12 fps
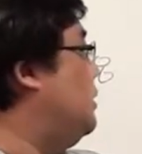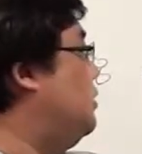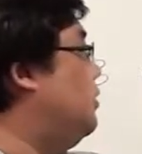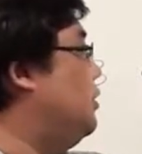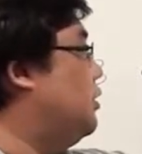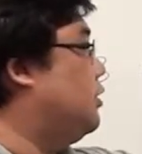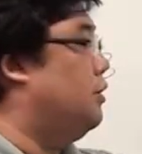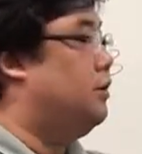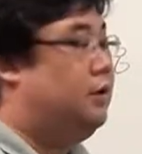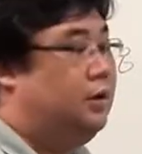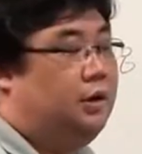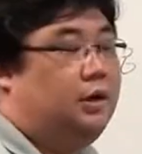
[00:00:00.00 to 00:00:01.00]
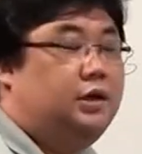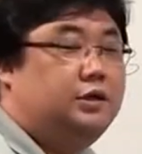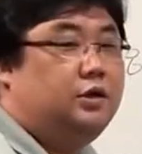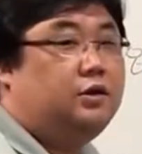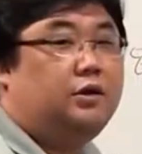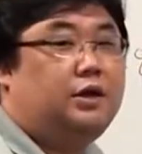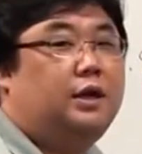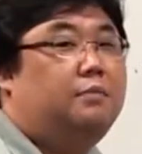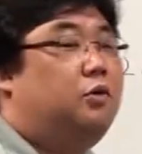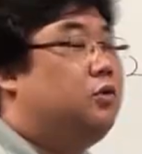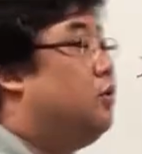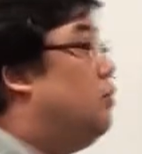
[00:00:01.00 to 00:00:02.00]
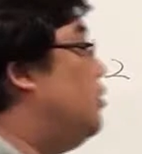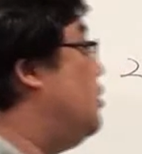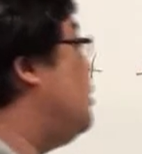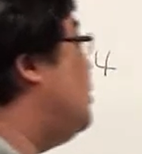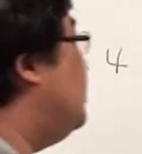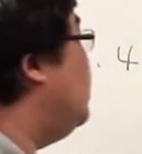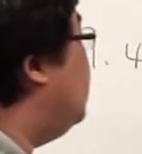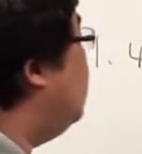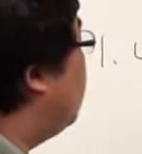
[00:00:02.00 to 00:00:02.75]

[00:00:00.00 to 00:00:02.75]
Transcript: 일곱, 여덟. 여덟 개. 보통은 이